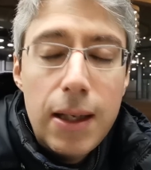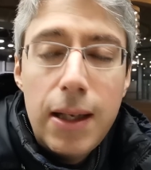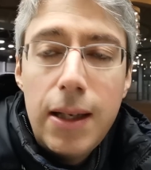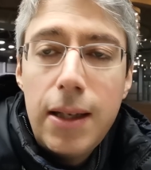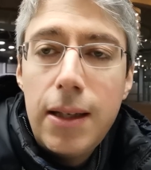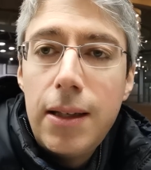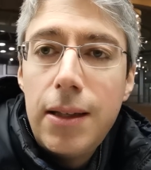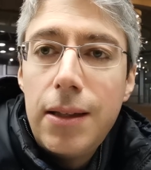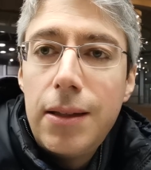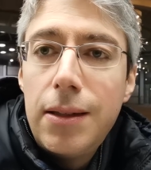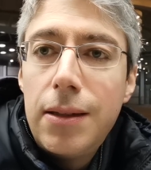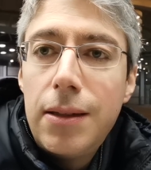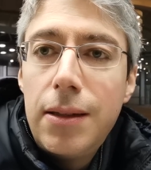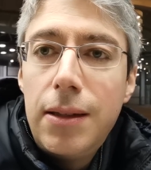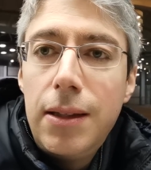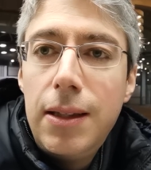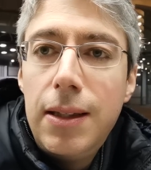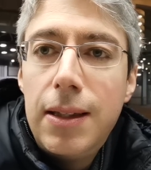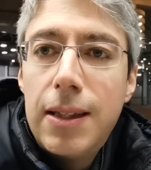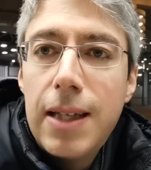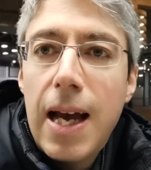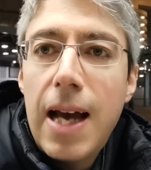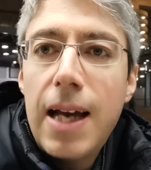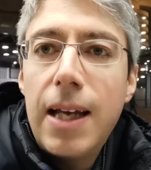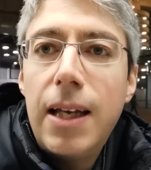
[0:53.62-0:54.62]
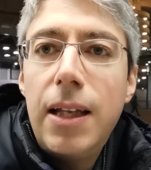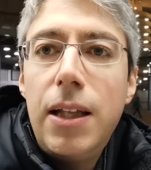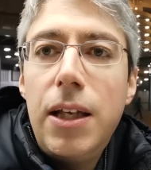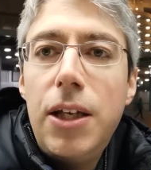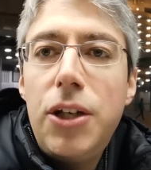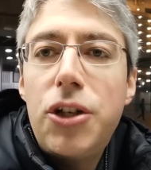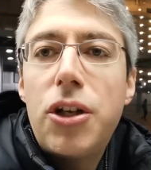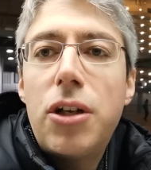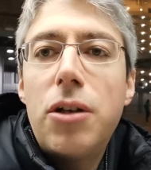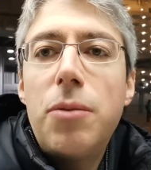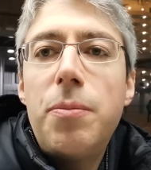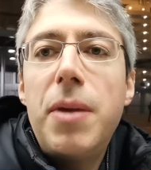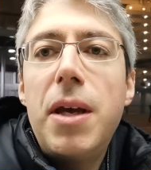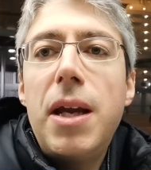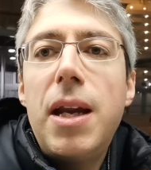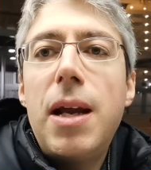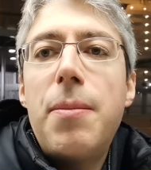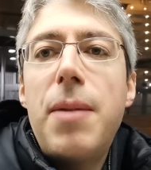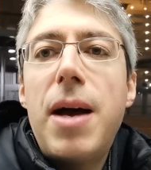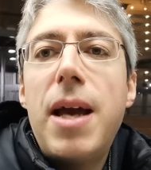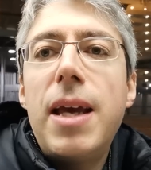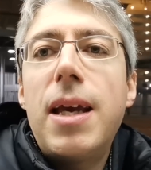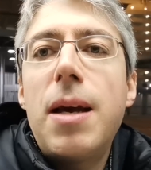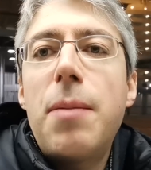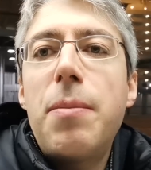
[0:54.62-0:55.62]
Eh, Inzaghi dice non mi era
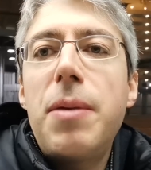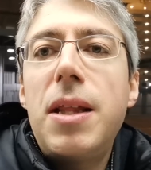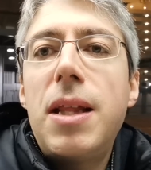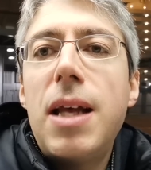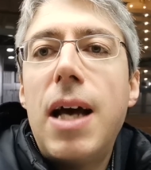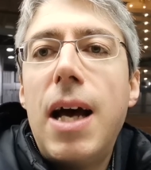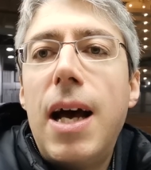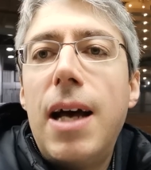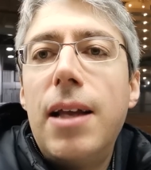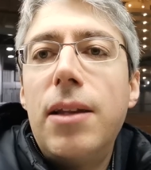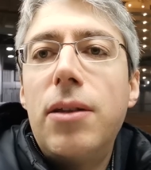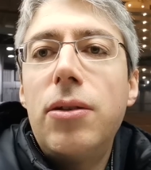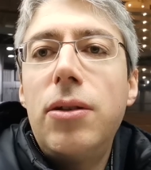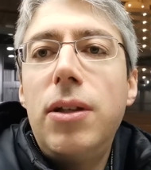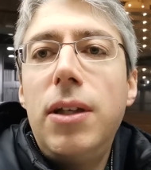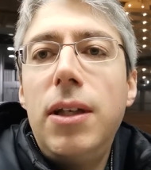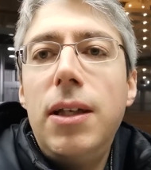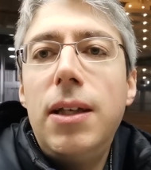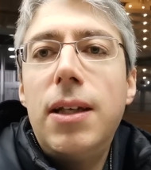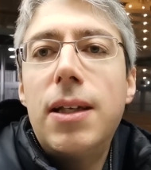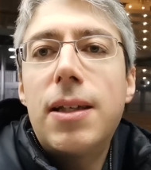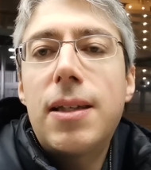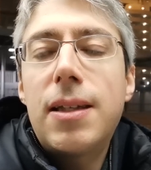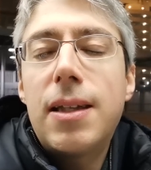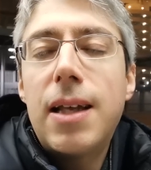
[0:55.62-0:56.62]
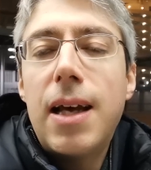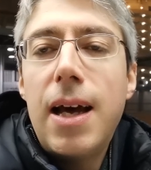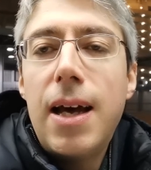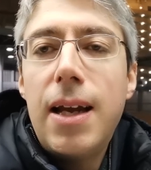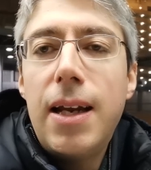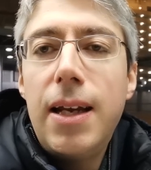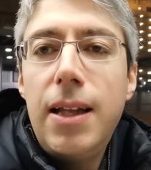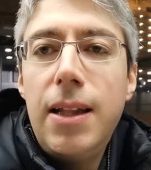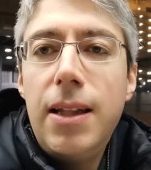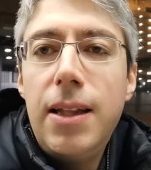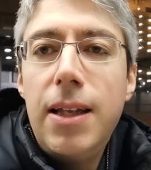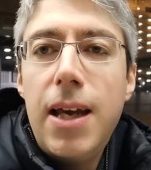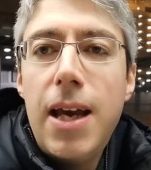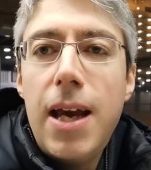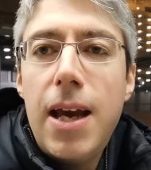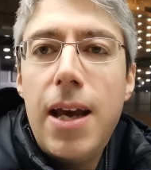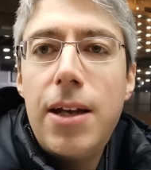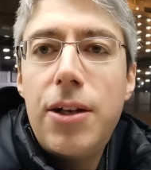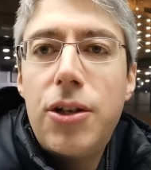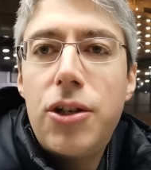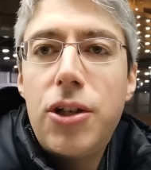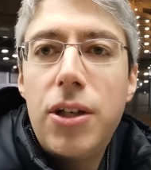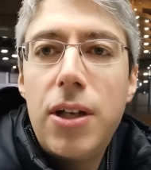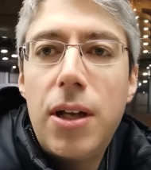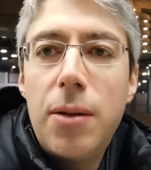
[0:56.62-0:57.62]
mai capitato di restare in
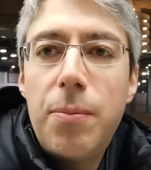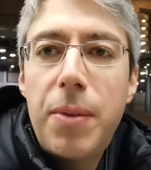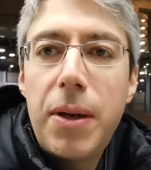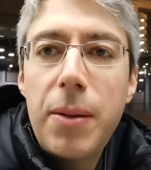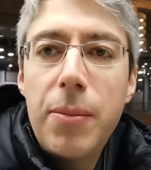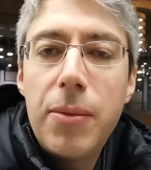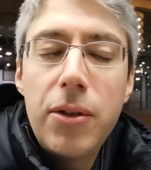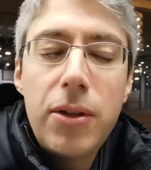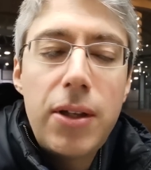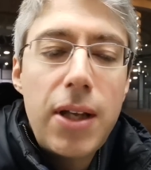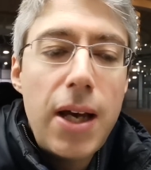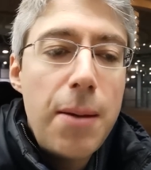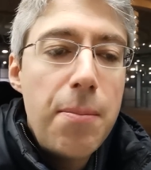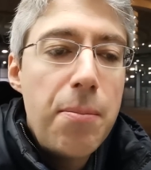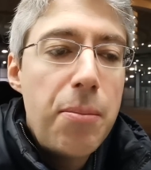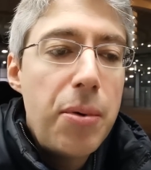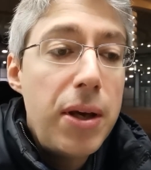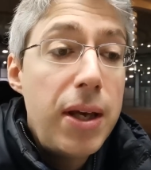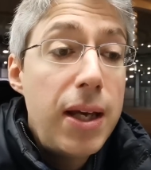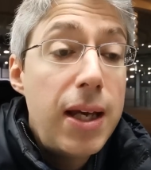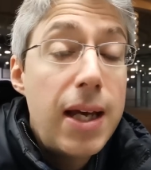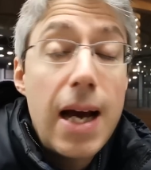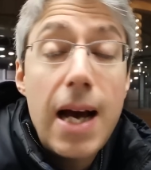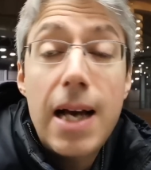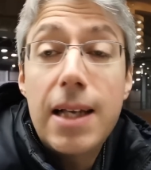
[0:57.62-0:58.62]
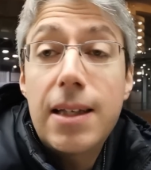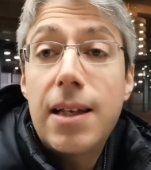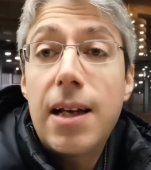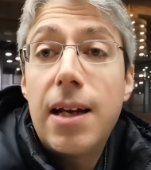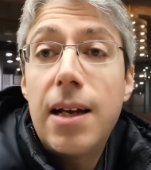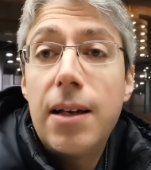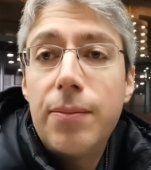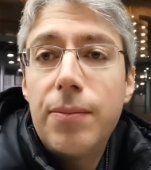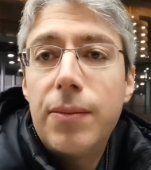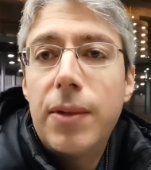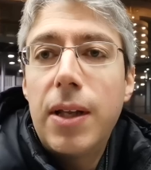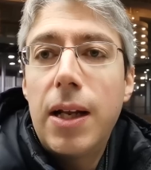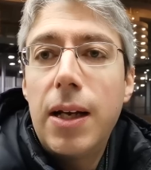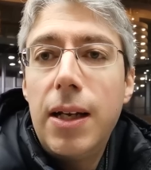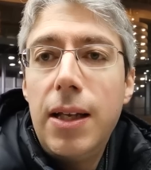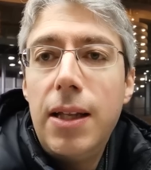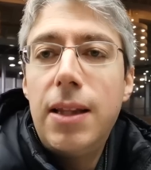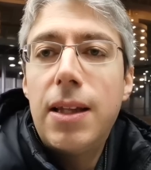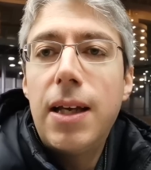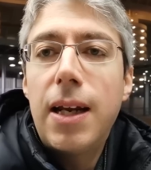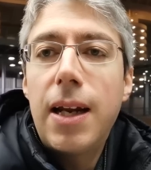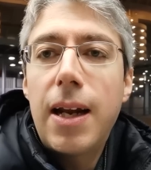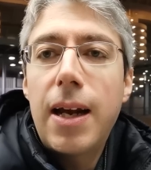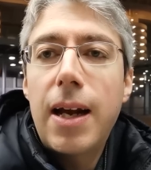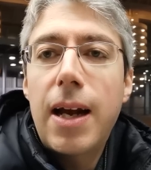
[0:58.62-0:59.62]
10 nel primo tempo in casa,
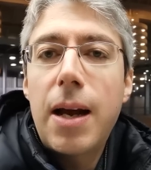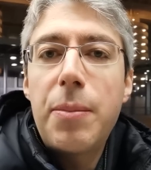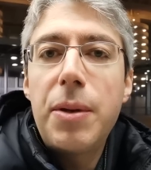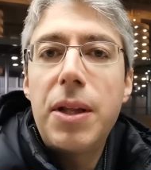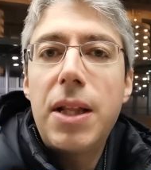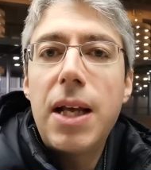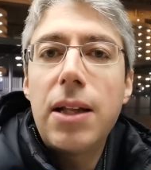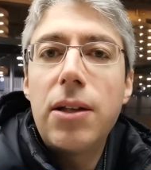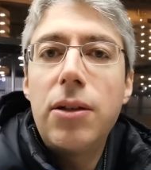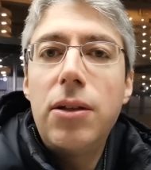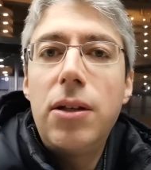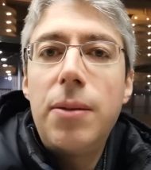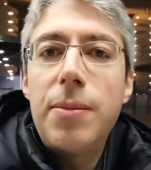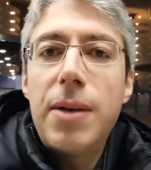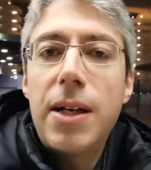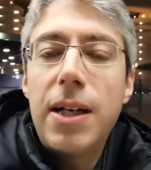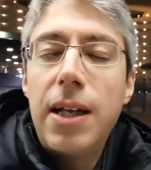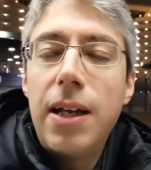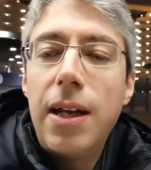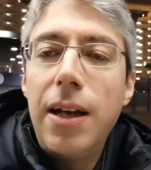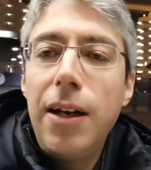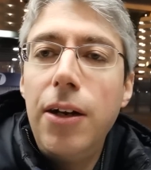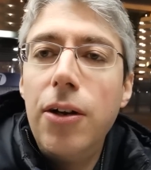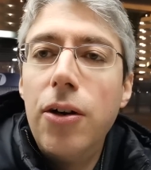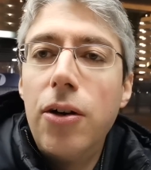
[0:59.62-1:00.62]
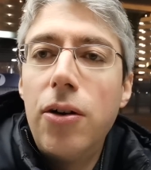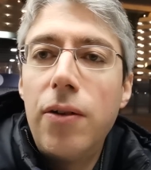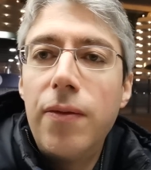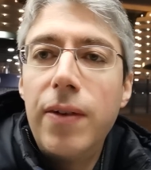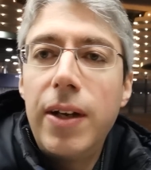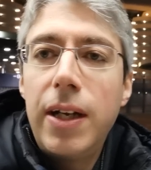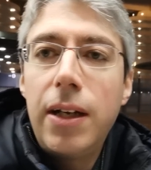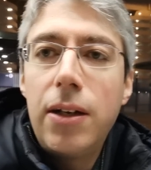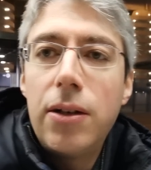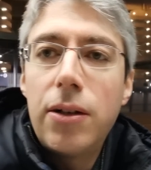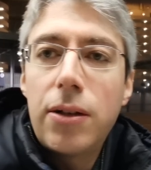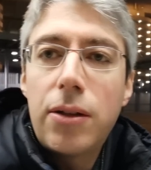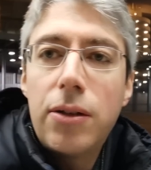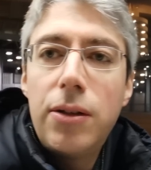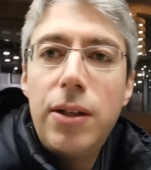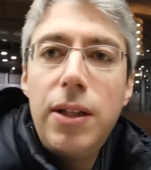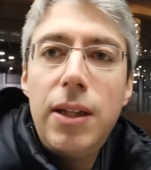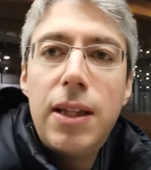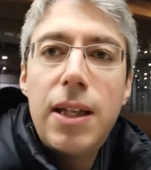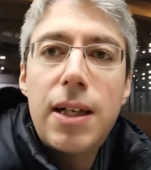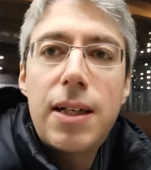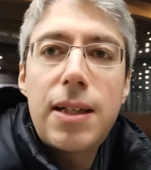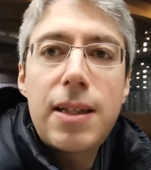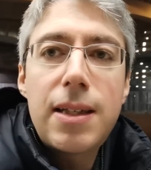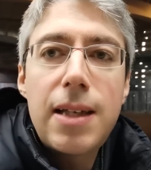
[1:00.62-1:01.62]
all'Inter era capitato di rimanere in 9, ricordo
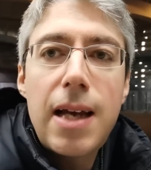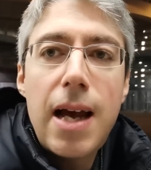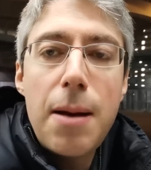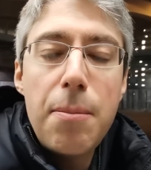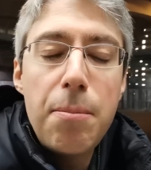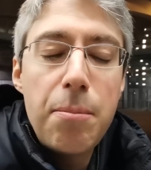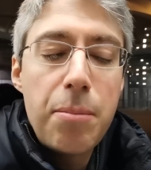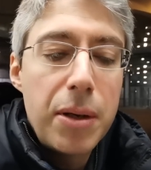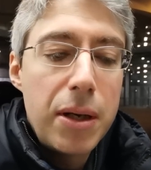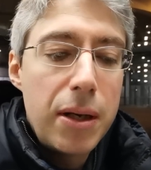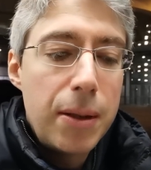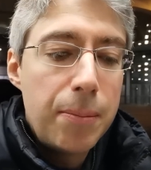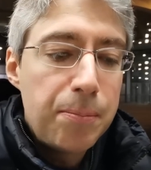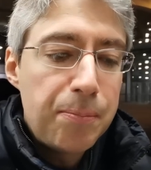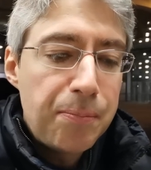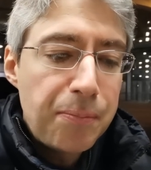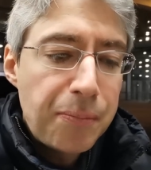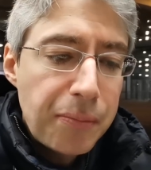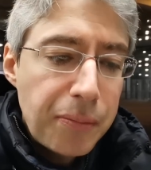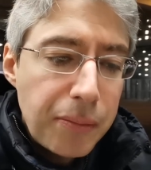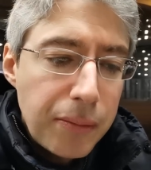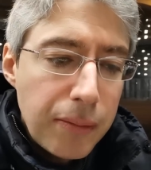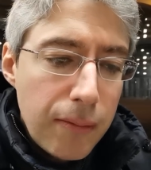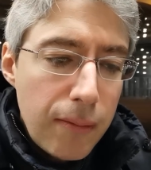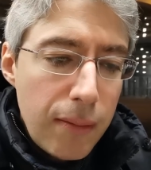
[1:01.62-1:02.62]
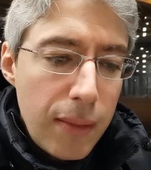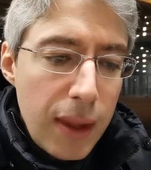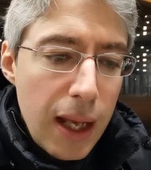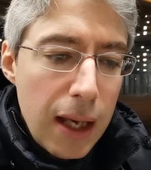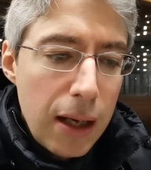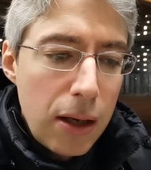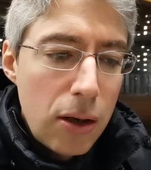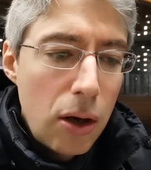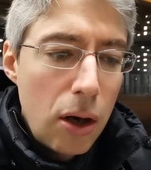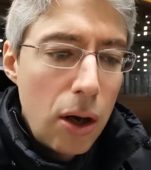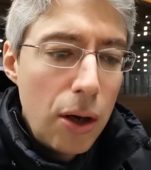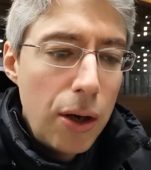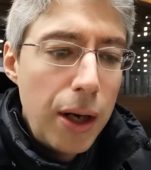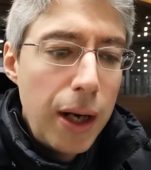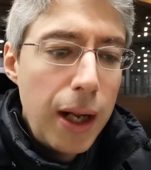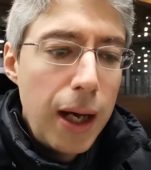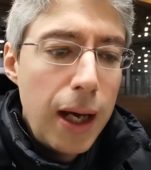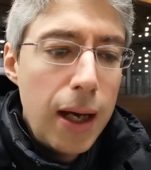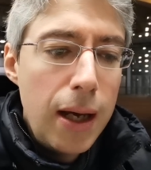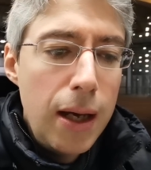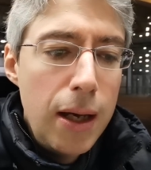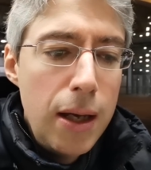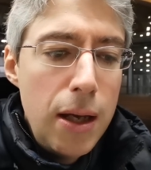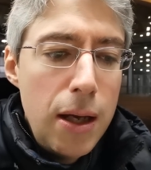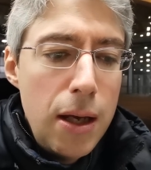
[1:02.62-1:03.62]
Inter Samp
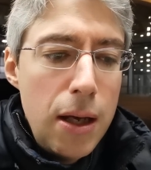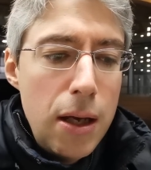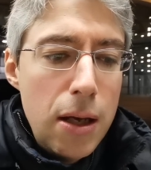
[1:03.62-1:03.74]
con